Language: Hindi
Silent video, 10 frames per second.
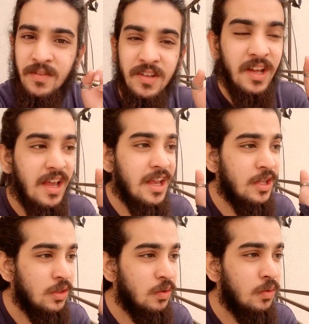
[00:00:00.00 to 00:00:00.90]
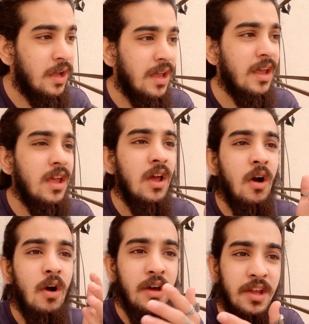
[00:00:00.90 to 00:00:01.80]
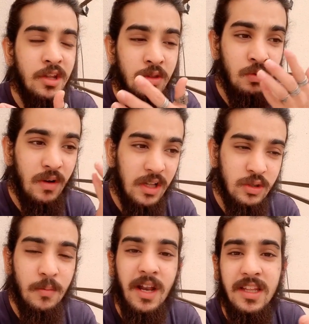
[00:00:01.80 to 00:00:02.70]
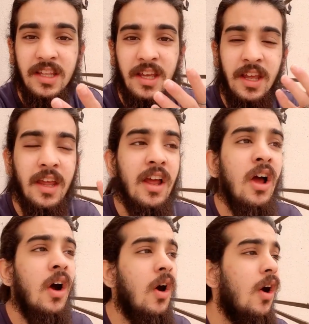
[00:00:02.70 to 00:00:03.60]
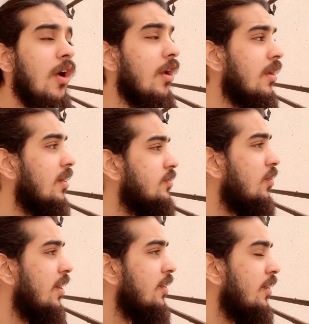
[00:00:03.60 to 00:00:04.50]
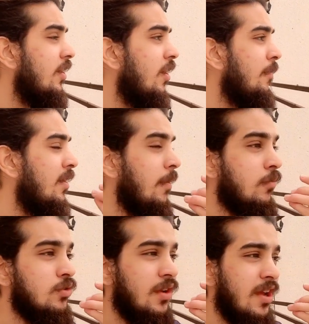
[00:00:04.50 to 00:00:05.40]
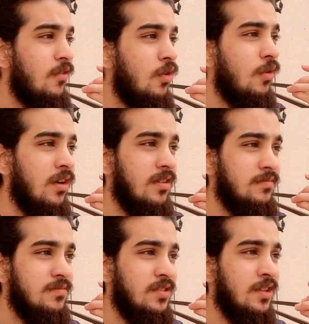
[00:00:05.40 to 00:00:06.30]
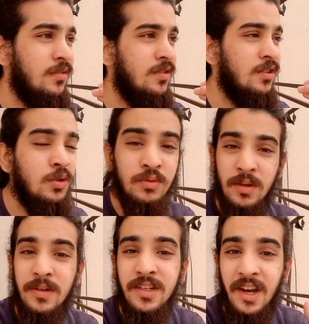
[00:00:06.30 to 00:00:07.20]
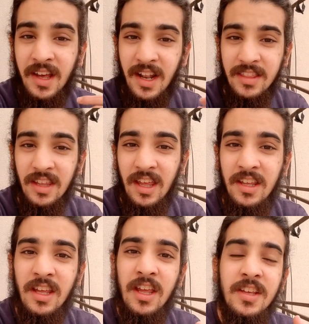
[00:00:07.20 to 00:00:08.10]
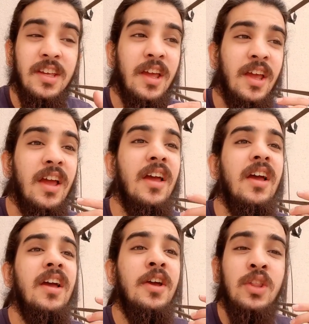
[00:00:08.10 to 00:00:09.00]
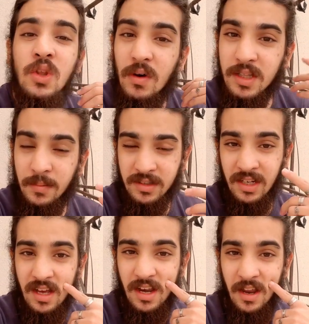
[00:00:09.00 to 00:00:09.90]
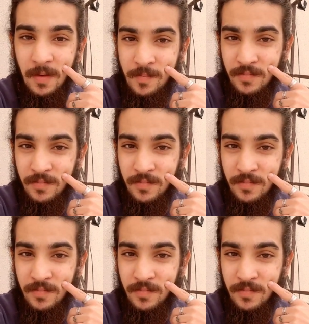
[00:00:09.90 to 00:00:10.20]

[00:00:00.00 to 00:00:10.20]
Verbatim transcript: कि ये हिंदू हैं और ये हिंदूवाद को बढ़ाते हैं और जो है ये अपने आप को जो है वो ये हिंदू मुसलमान झगड़े कराते हैं ये हिंदूवादी पत्रकार हैं